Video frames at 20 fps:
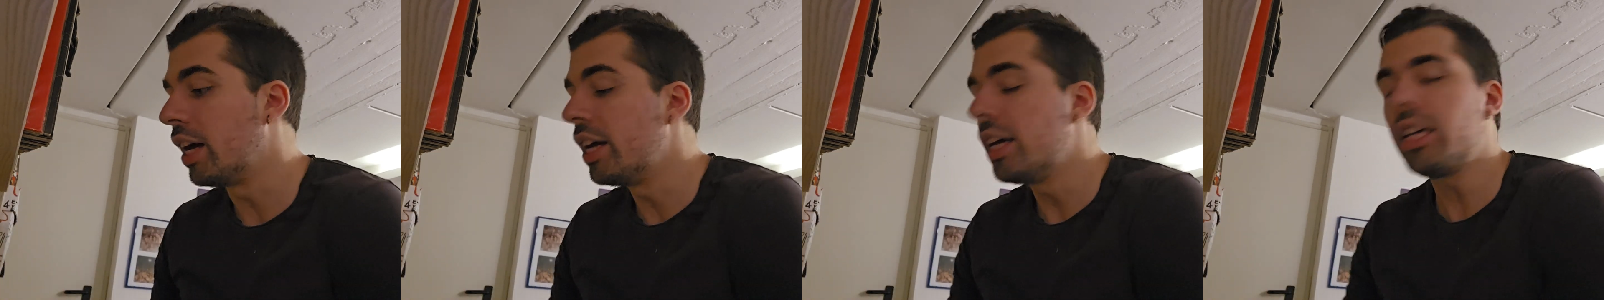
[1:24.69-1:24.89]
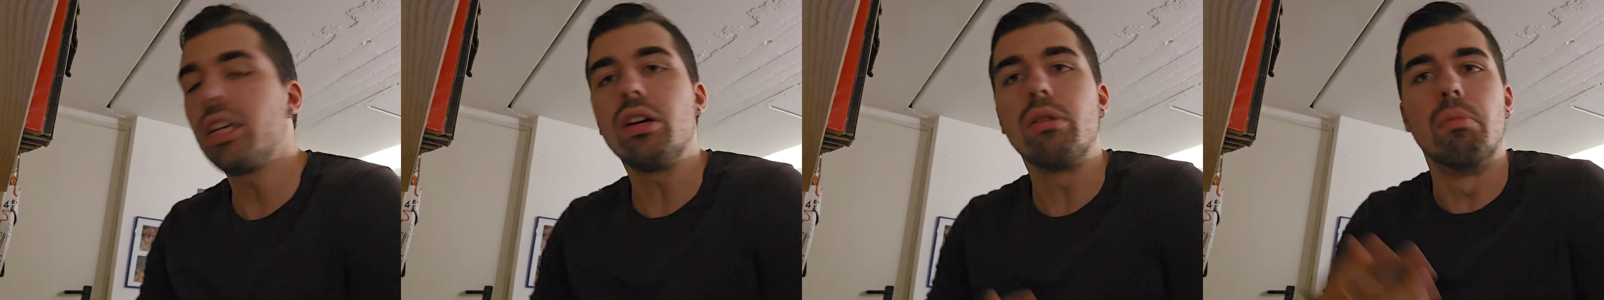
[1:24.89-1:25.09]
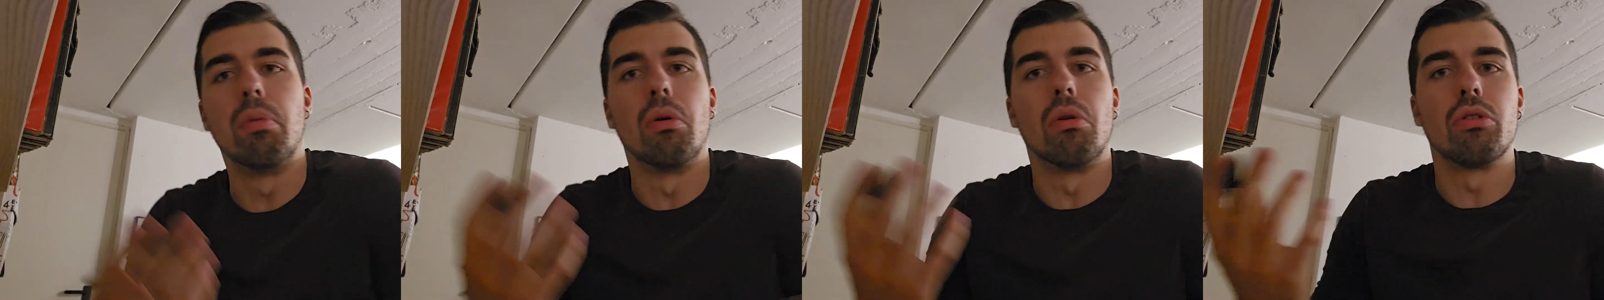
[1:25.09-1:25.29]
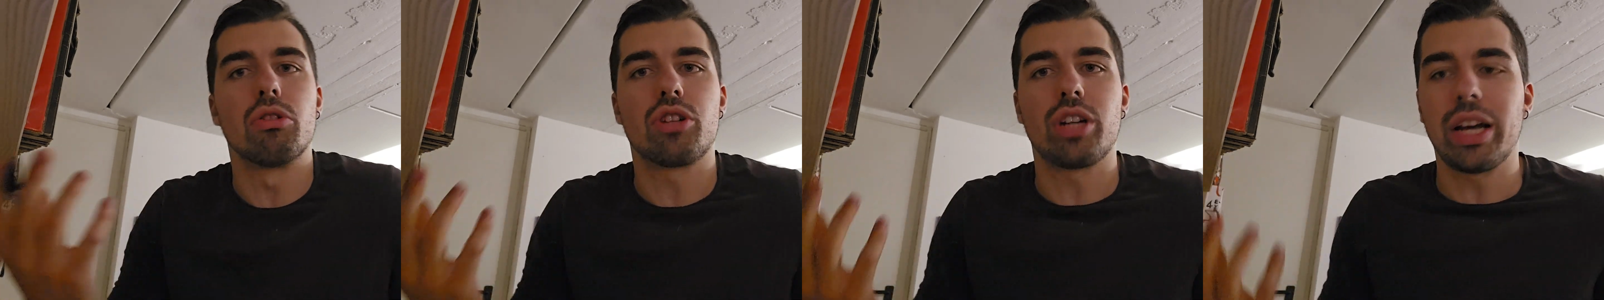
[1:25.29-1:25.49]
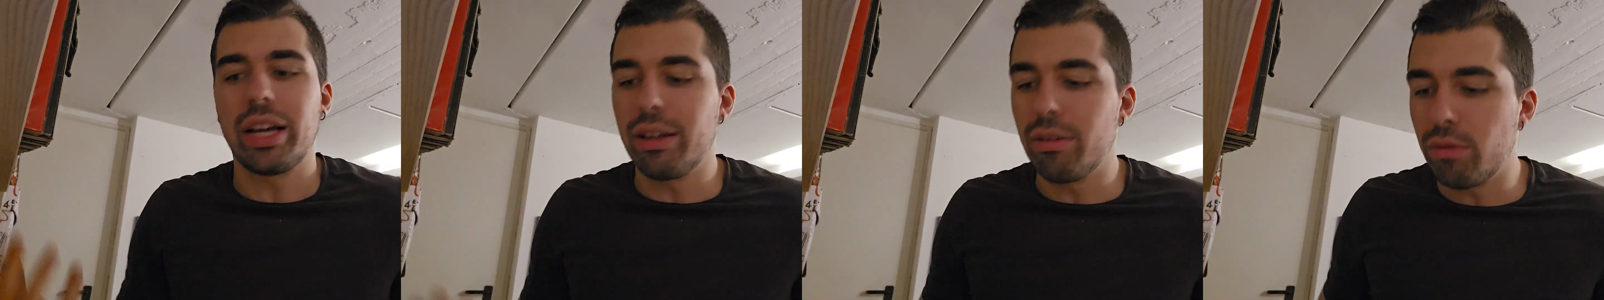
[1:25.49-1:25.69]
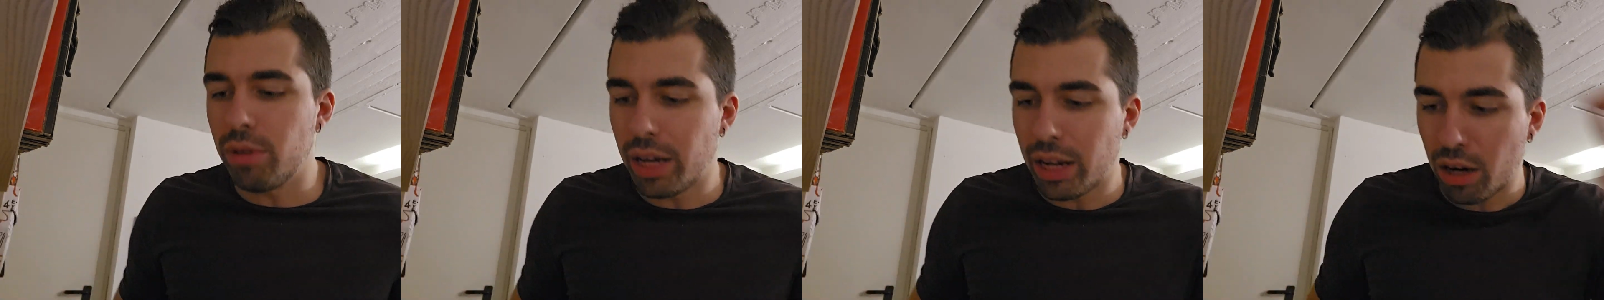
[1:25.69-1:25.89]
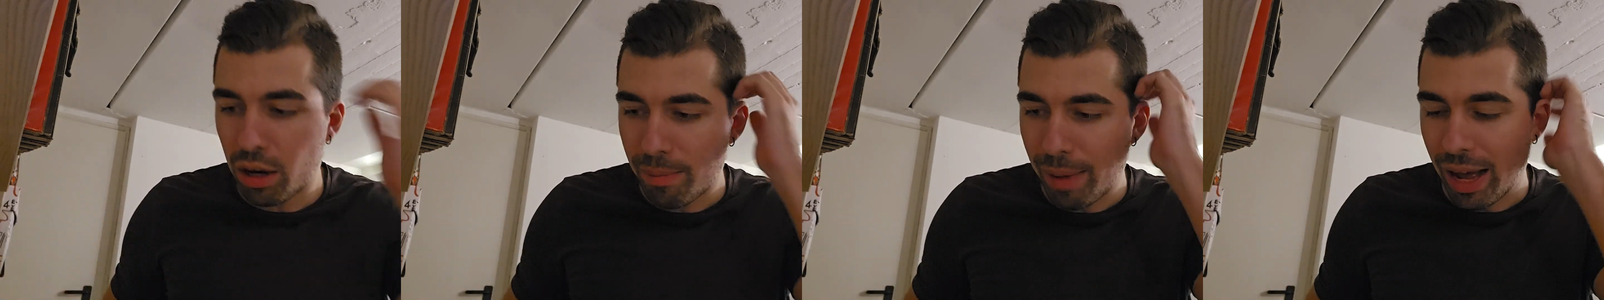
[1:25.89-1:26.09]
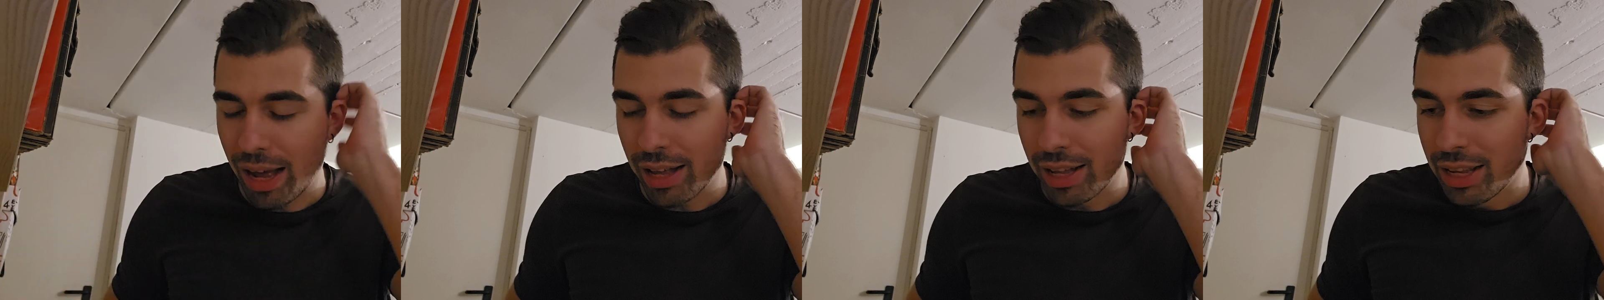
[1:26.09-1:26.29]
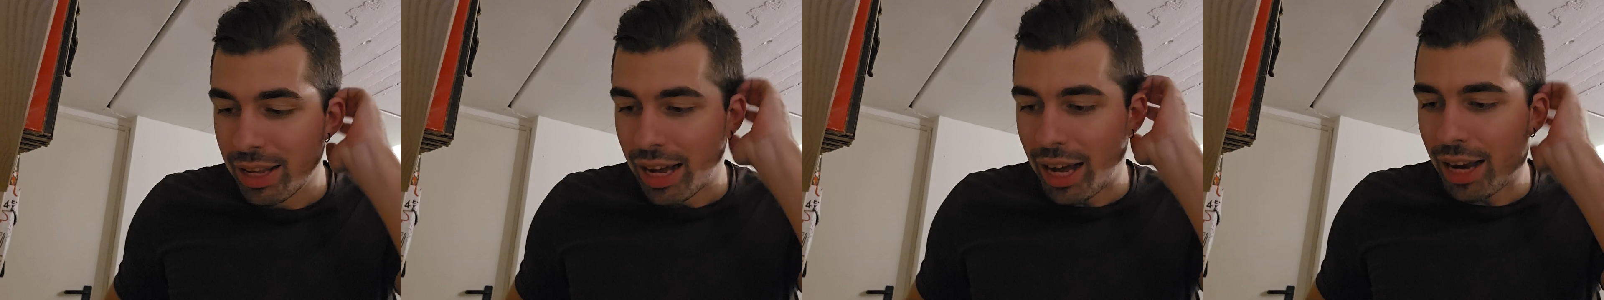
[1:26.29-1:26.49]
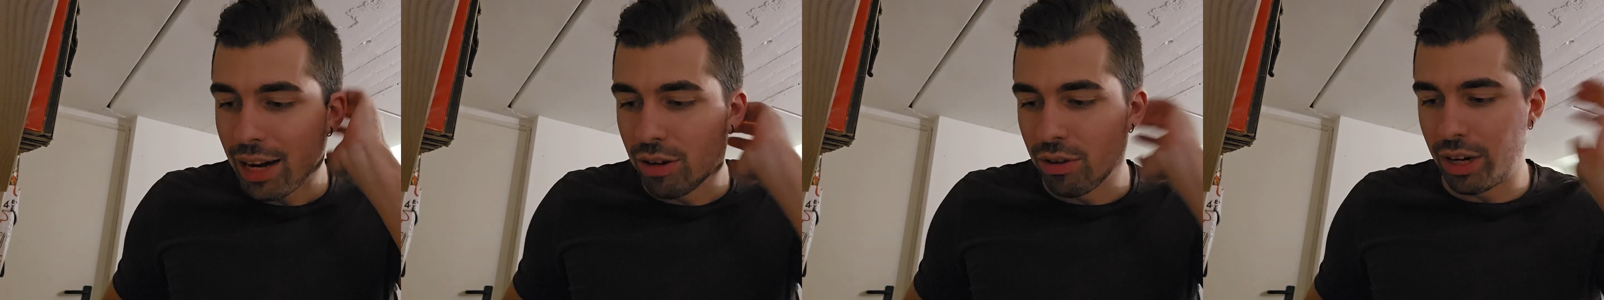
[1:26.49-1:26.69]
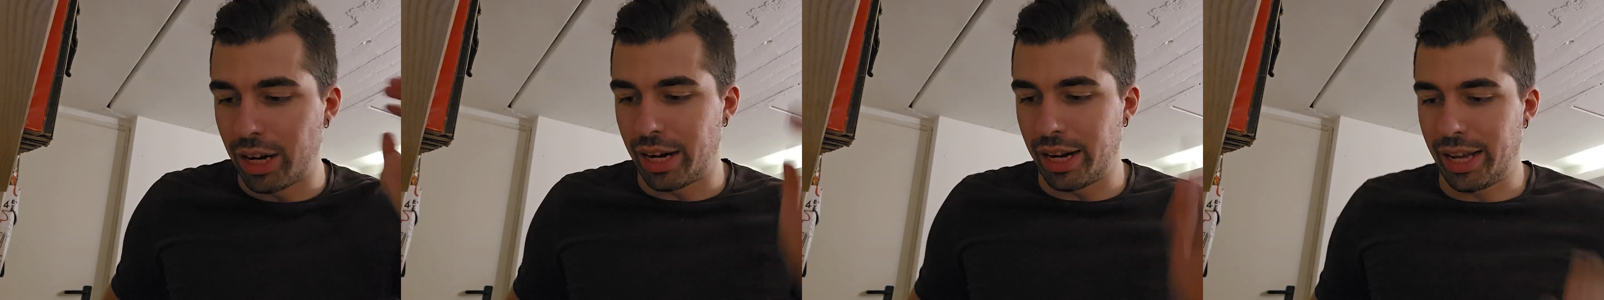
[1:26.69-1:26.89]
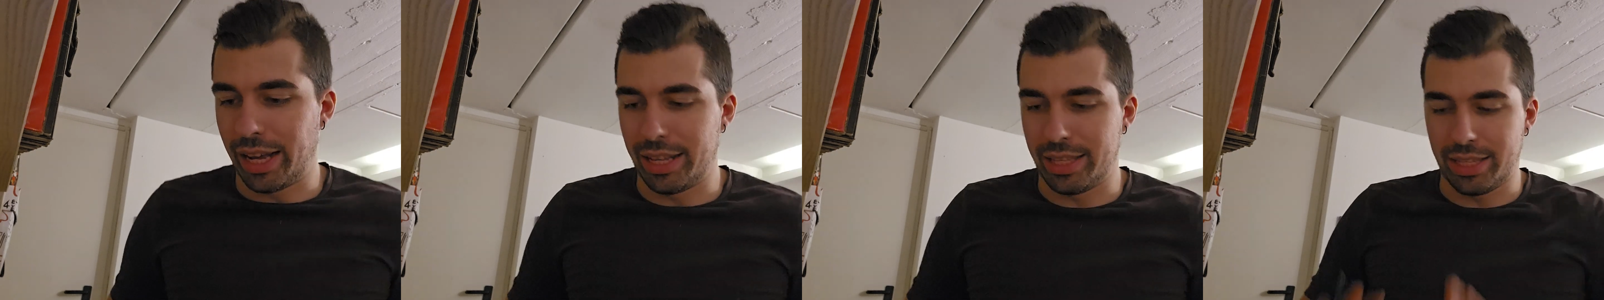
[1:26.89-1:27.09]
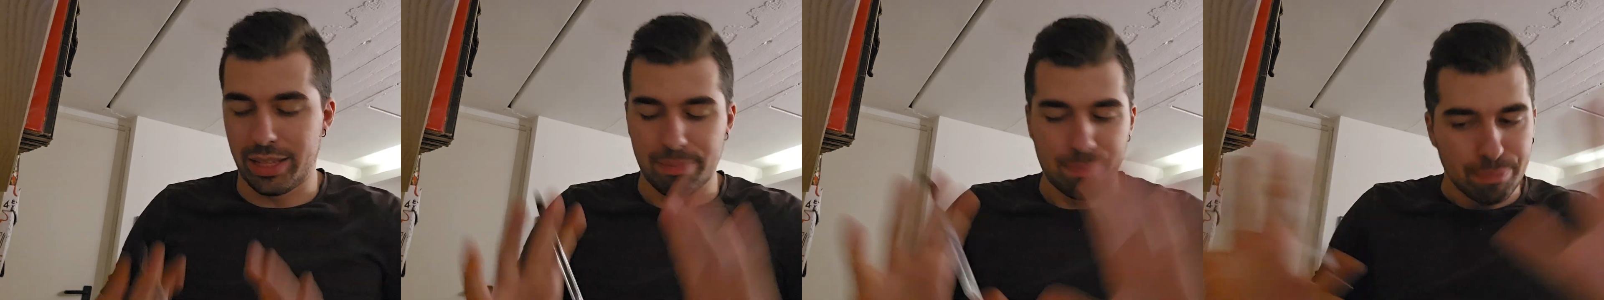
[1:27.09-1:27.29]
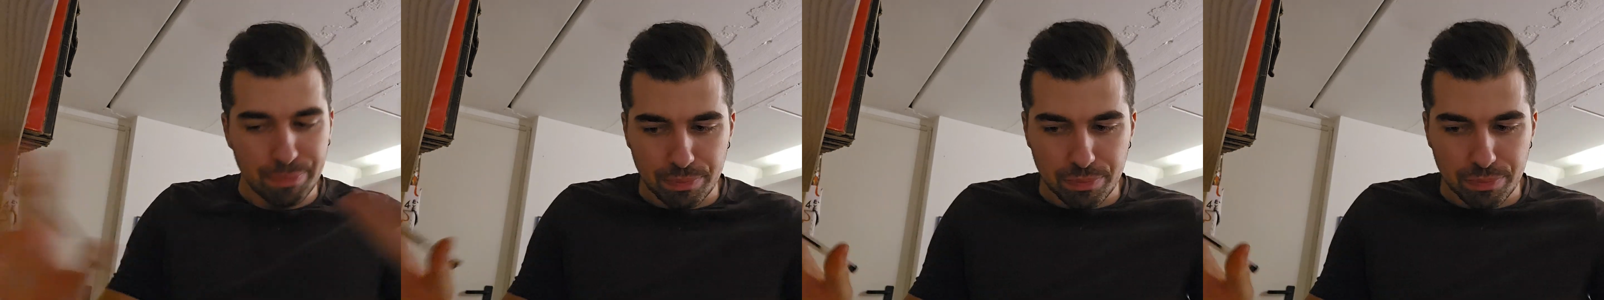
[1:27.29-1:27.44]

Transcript: Io boh, cioè è una roba... Allora ragazzi,